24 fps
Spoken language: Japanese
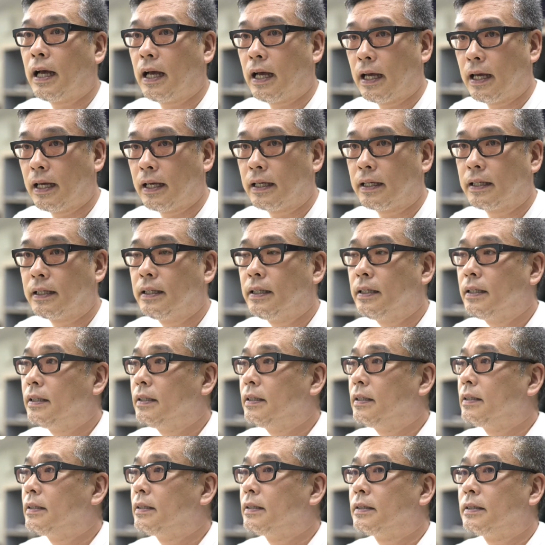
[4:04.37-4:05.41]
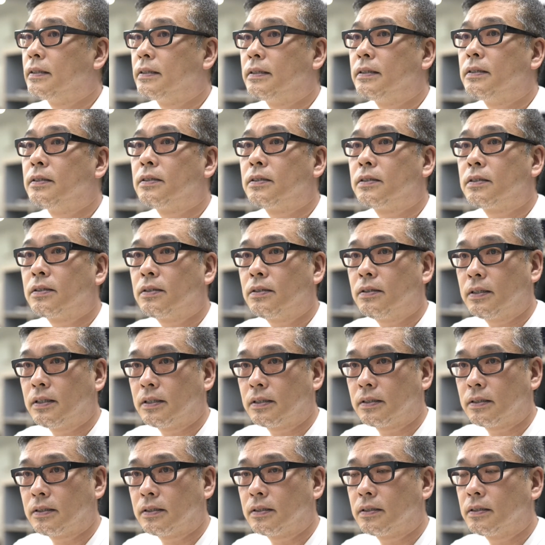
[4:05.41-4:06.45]
はい言った手前ねそうで
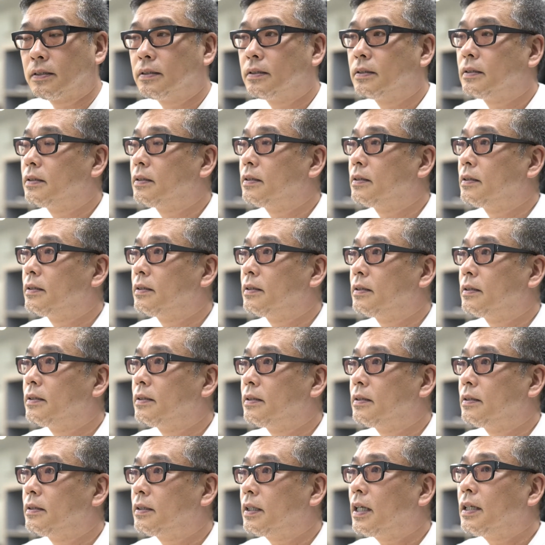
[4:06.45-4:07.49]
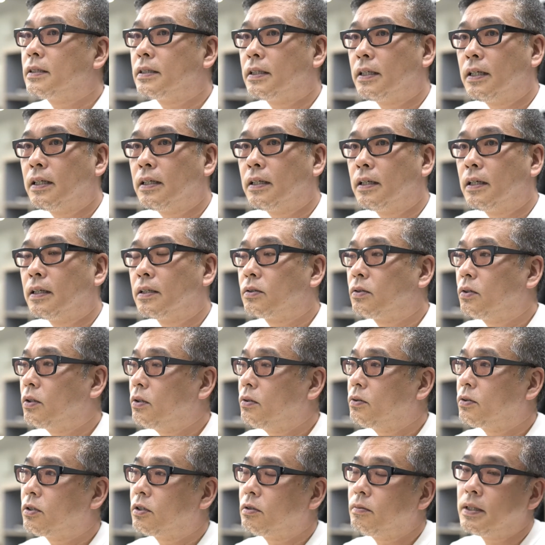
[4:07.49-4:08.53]
す、うん、しかしねそれ
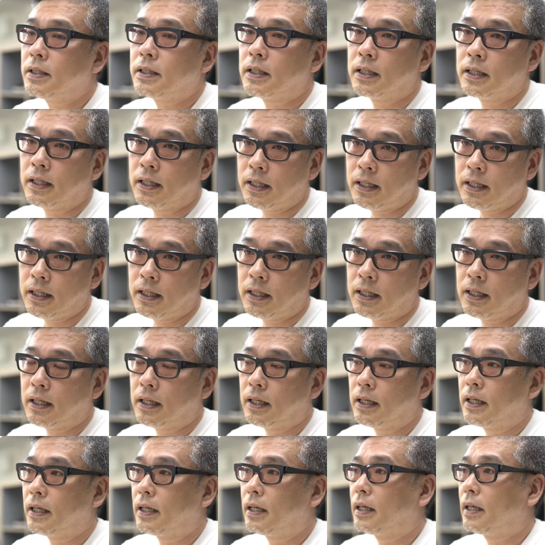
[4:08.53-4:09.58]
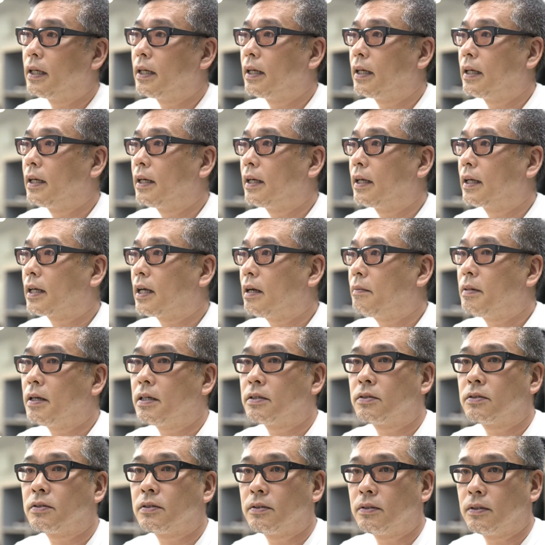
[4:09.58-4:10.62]
を全てね、えー、
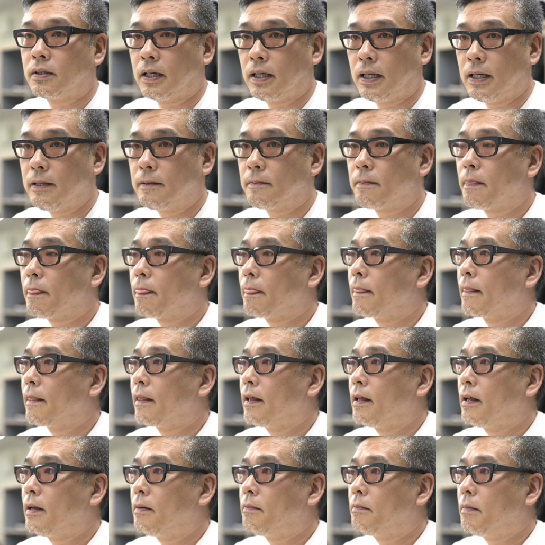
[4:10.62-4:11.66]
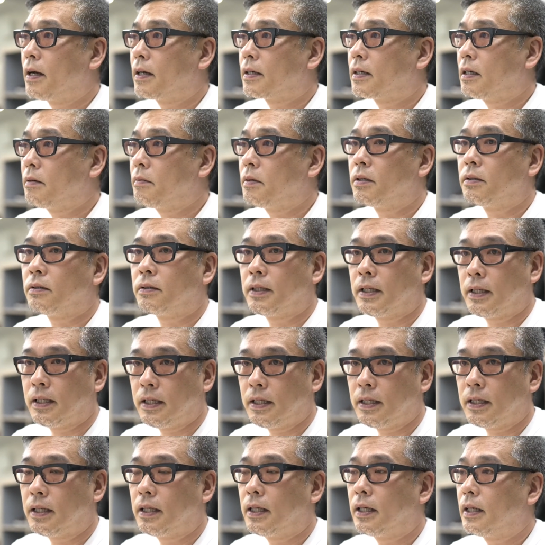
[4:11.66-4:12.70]
カバーするのが、はいまあ、日々の
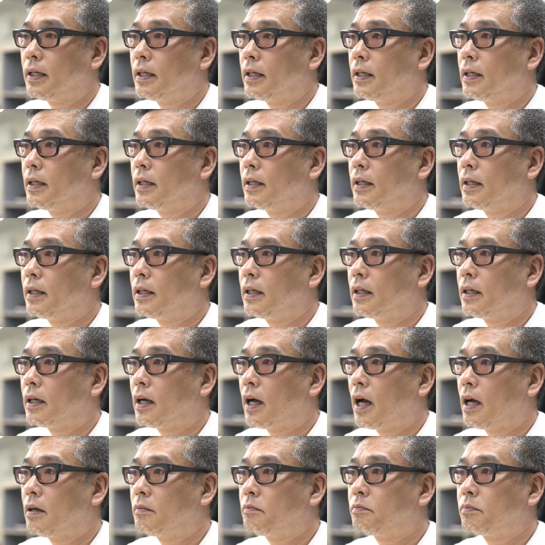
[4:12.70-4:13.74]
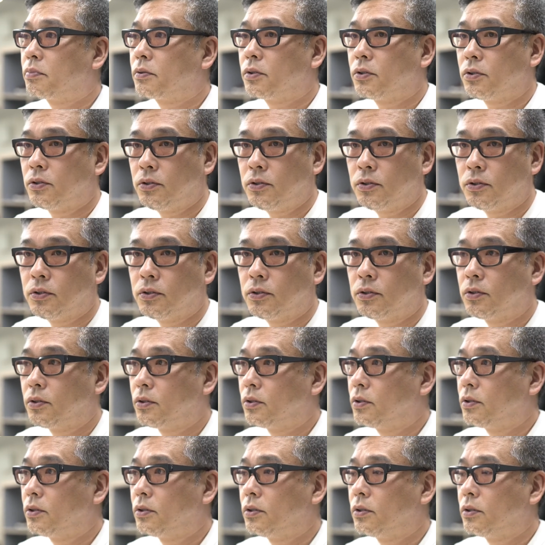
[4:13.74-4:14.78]
ね、えー、反
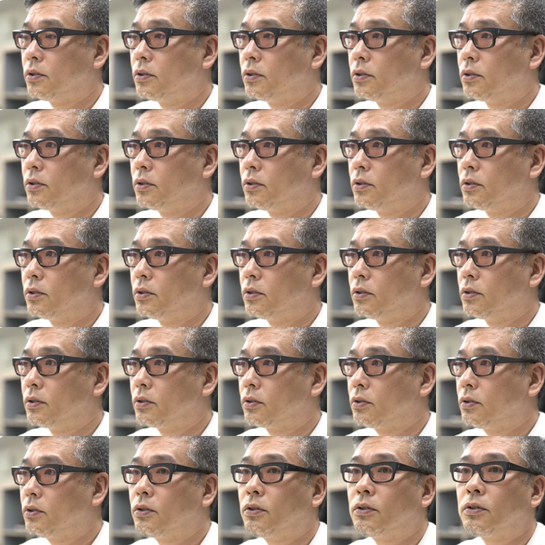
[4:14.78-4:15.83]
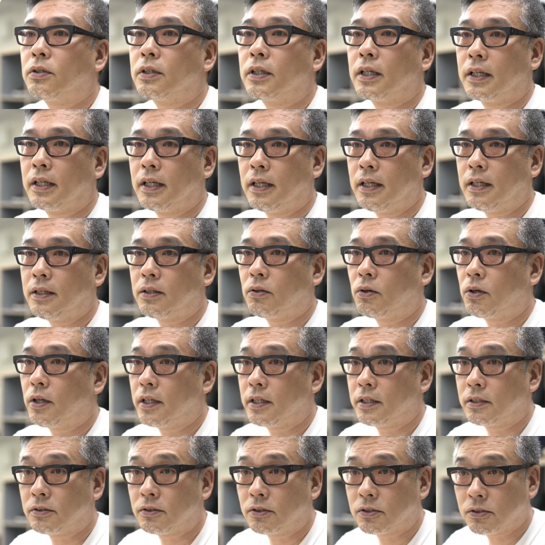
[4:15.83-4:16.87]
復することでね
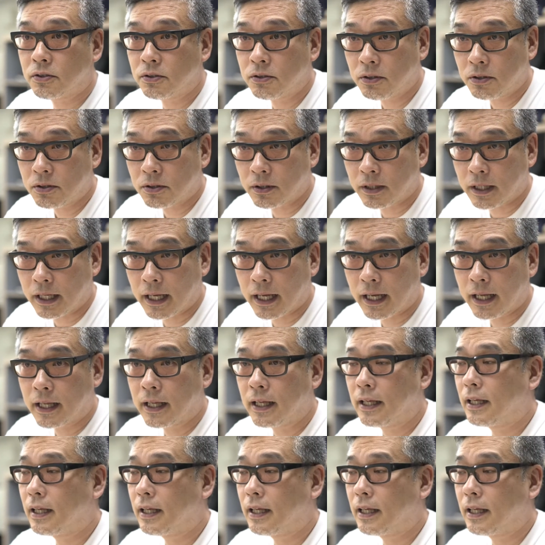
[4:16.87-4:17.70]
トレーニングをすることで